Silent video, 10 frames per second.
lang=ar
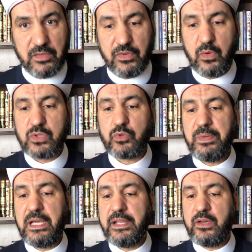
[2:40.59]
فهو
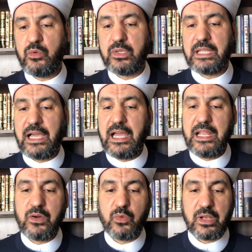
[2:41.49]
سبحانه
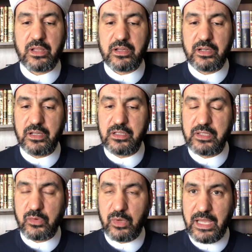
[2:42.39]
وتعالى هو
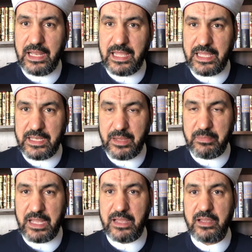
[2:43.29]
القادر على أن
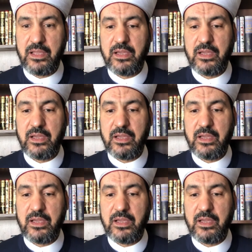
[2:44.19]
يمنع